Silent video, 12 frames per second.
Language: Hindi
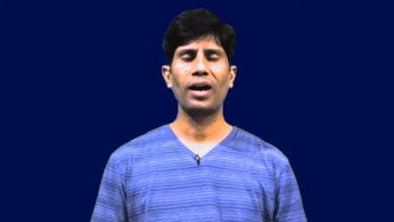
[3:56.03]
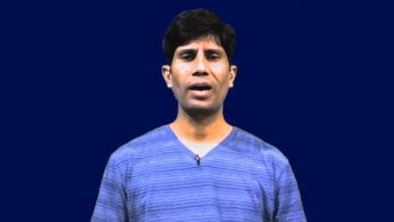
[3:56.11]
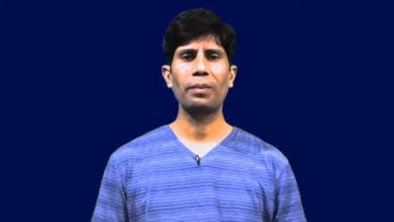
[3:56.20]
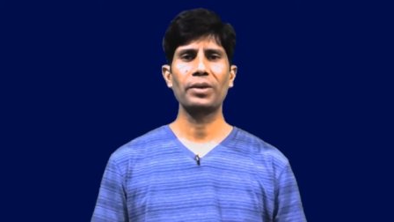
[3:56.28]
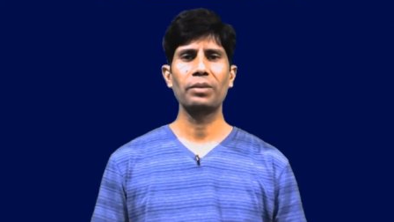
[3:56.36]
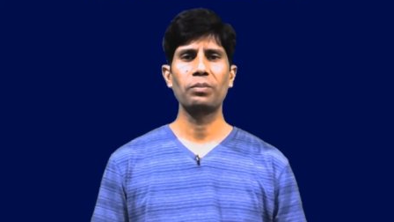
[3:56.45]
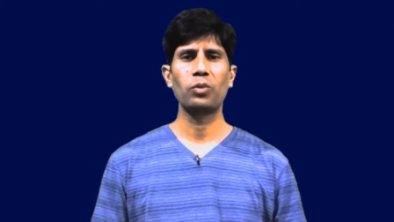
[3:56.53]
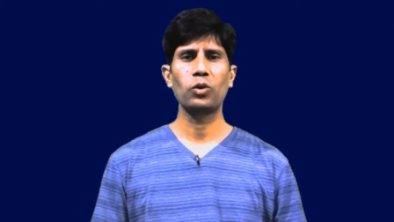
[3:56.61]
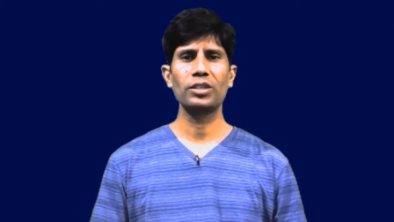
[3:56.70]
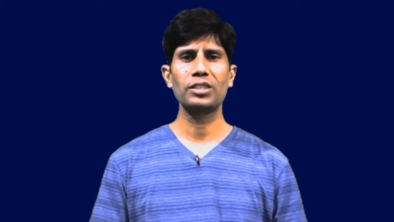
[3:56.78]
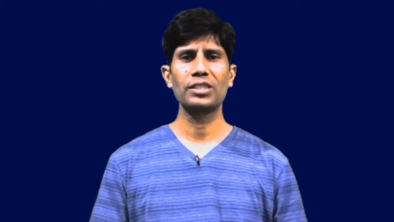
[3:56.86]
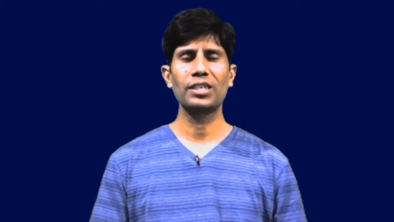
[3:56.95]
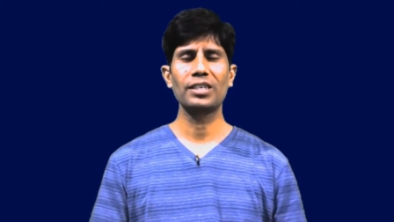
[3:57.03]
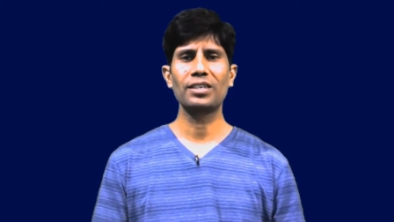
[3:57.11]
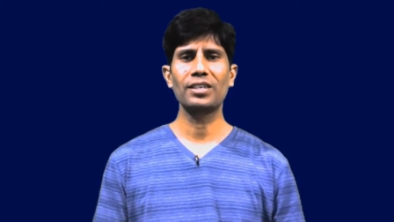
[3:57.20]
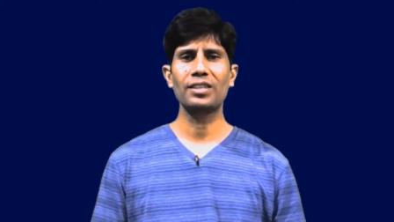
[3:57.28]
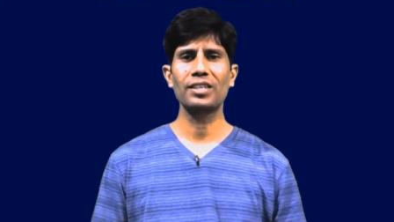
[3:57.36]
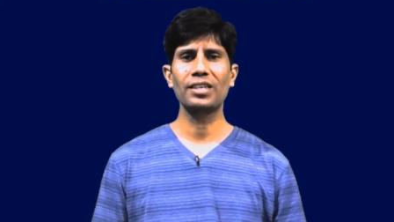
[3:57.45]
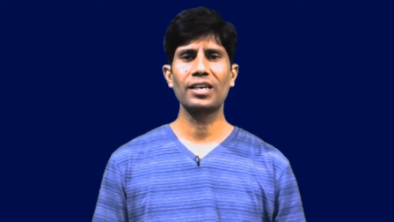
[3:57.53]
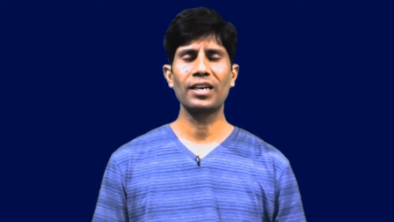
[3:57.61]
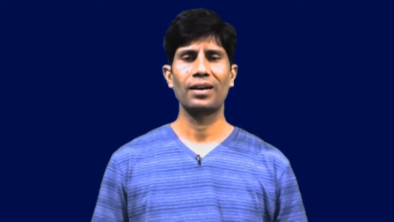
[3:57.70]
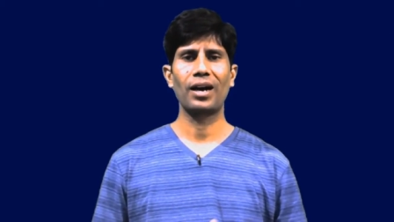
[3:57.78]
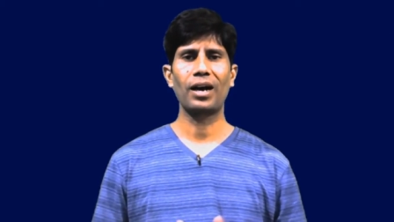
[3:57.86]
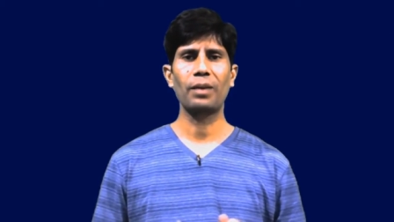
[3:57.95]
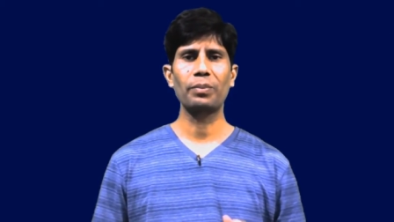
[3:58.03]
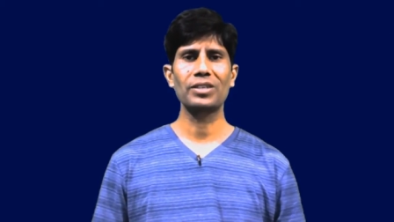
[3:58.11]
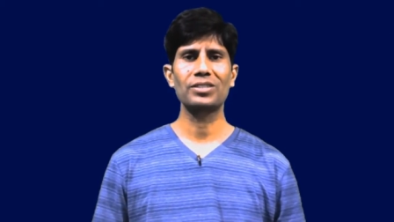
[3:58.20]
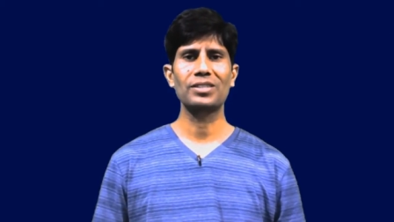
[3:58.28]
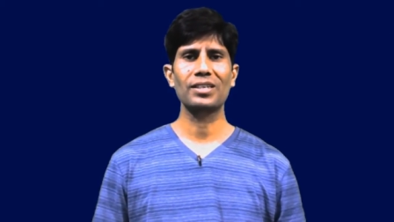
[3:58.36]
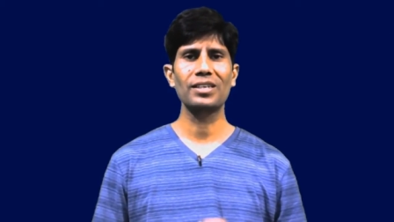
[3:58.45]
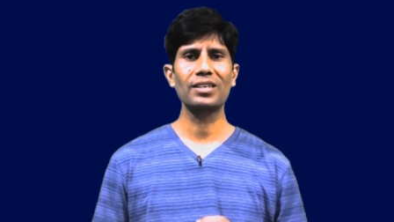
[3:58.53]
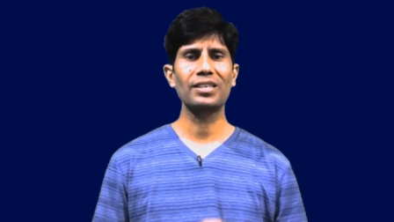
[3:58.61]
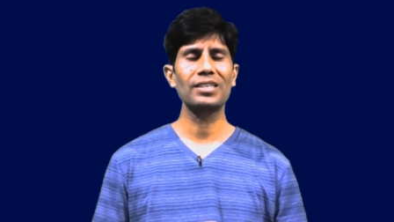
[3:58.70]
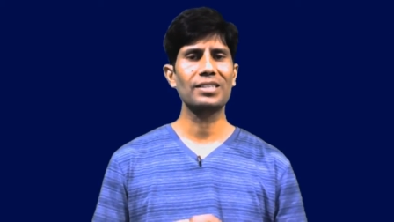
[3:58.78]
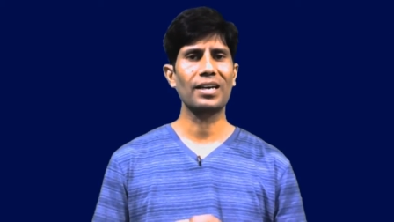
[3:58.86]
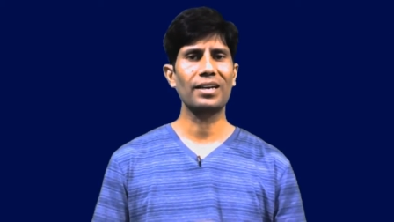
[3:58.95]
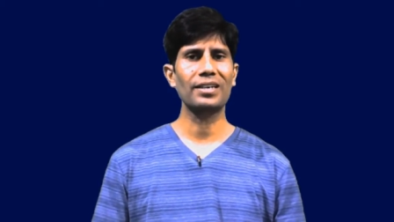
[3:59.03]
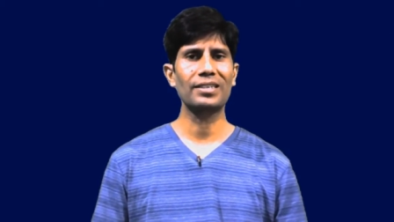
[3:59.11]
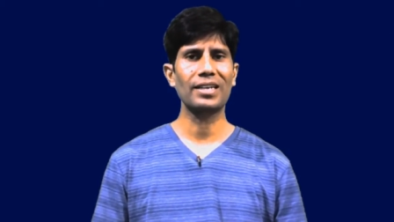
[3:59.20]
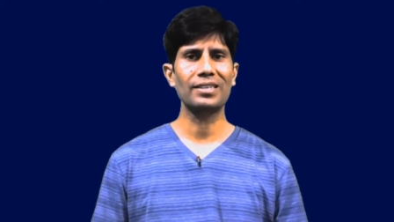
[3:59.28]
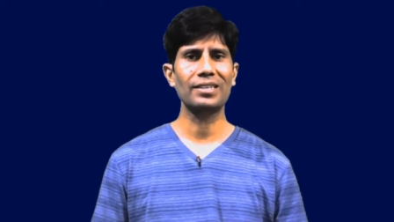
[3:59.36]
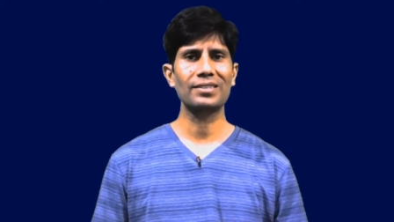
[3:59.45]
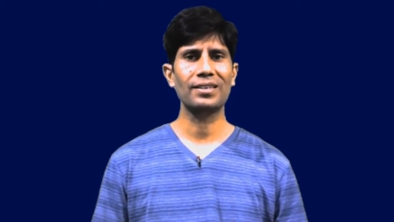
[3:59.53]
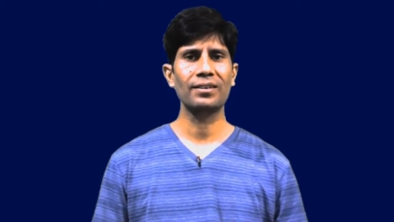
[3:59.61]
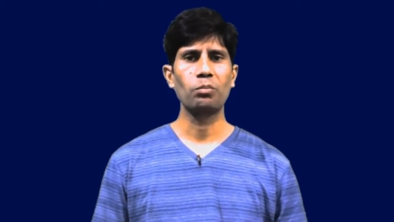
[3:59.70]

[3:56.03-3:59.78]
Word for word: आपकी बॉडी से निकलती है आपके शरीर की सारी टेंशन